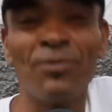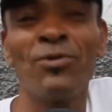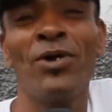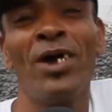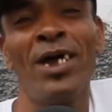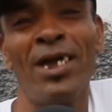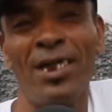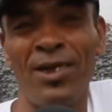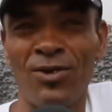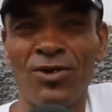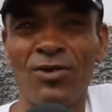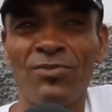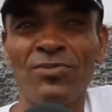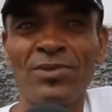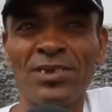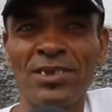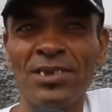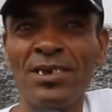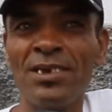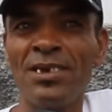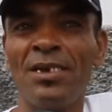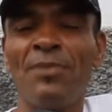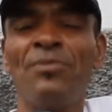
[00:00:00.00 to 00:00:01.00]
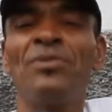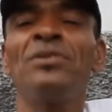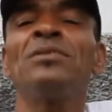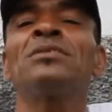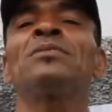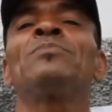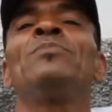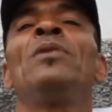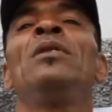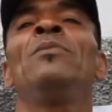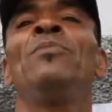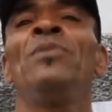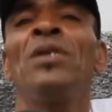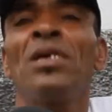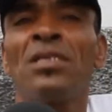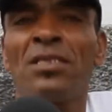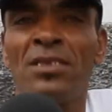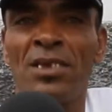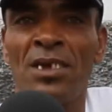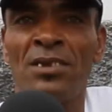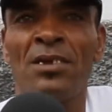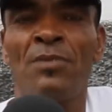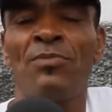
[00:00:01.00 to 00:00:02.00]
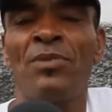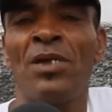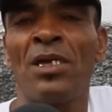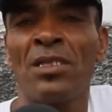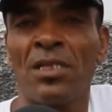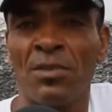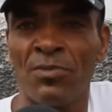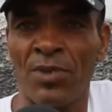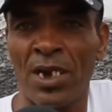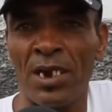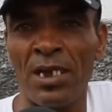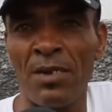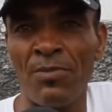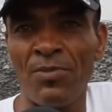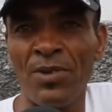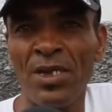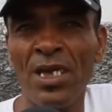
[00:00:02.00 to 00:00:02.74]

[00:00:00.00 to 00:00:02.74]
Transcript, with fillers: عليكم هي بالنسبه للبلاد ديالنا بلاد المغرب